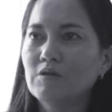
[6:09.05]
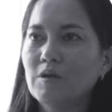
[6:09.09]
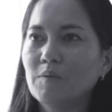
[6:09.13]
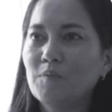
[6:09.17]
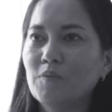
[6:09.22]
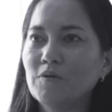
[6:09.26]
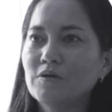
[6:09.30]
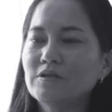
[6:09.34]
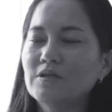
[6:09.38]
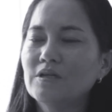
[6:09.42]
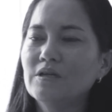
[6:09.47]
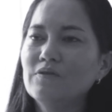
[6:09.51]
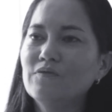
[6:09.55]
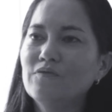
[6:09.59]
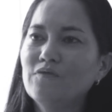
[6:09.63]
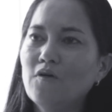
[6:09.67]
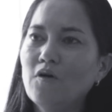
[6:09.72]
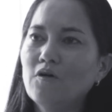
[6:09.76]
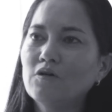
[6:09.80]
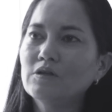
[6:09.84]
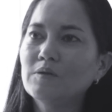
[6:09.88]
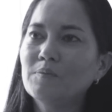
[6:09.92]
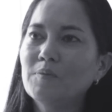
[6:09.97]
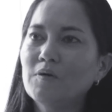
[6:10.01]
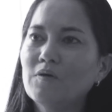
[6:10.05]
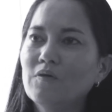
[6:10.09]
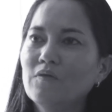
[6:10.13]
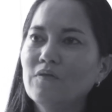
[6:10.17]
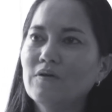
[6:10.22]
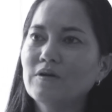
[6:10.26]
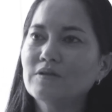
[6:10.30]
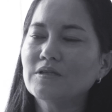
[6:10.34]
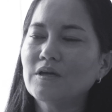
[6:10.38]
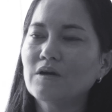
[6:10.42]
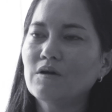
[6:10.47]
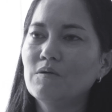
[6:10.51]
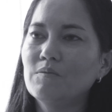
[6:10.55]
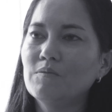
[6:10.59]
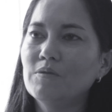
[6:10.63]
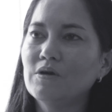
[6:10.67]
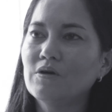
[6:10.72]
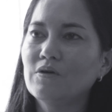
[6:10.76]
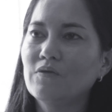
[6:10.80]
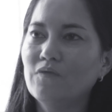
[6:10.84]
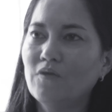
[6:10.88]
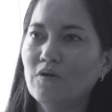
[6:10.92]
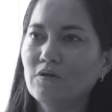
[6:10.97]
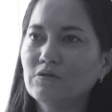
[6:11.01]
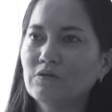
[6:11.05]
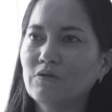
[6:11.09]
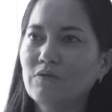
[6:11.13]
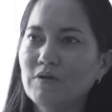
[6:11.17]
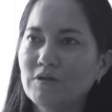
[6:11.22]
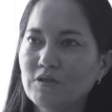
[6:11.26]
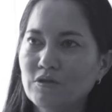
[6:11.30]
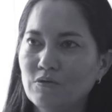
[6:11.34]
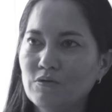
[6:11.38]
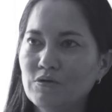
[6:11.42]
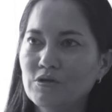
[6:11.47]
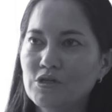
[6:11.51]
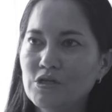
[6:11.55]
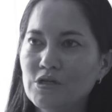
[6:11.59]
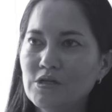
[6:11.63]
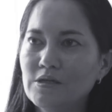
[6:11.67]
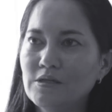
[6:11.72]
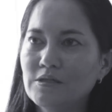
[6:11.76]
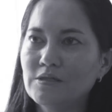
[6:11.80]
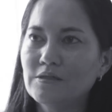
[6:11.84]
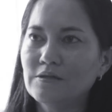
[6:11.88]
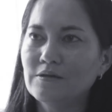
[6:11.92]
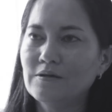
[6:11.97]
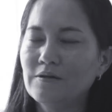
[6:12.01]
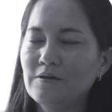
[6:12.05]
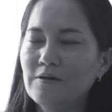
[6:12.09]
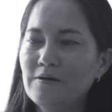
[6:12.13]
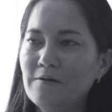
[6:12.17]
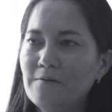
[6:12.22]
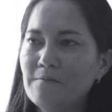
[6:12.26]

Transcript: Depois ele volta para conversar comigo e volta com essa notícia.